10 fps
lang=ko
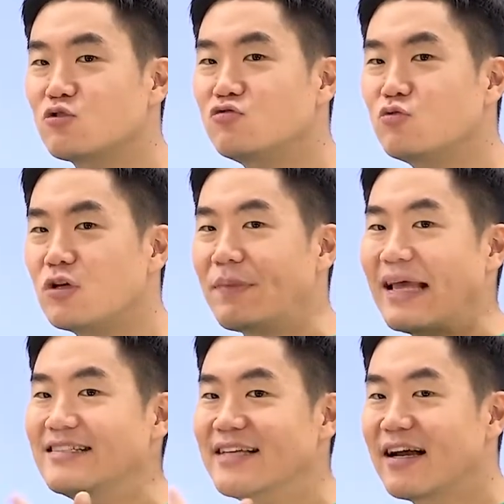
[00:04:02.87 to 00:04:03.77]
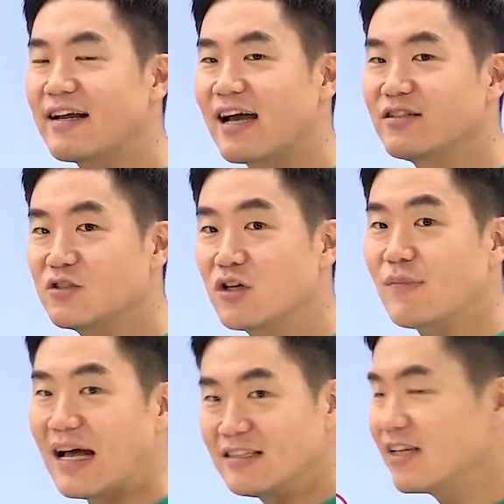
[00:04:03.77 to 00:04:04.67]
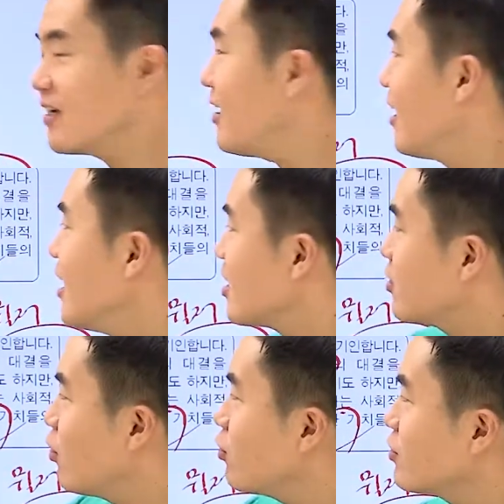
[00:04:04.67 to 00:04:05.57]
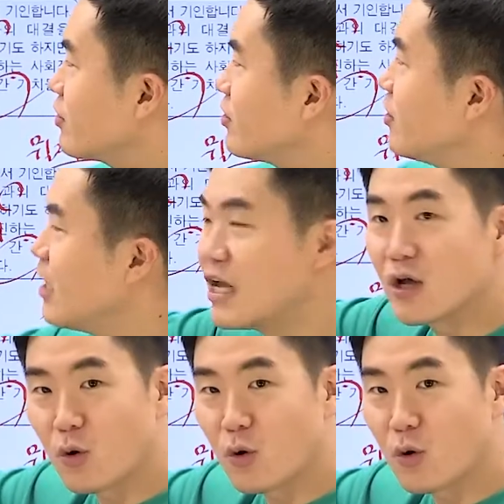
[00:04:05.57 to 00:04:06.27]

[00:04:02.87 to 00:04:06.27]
충돌이 발생할 가능성이 많으니까 그런 것들을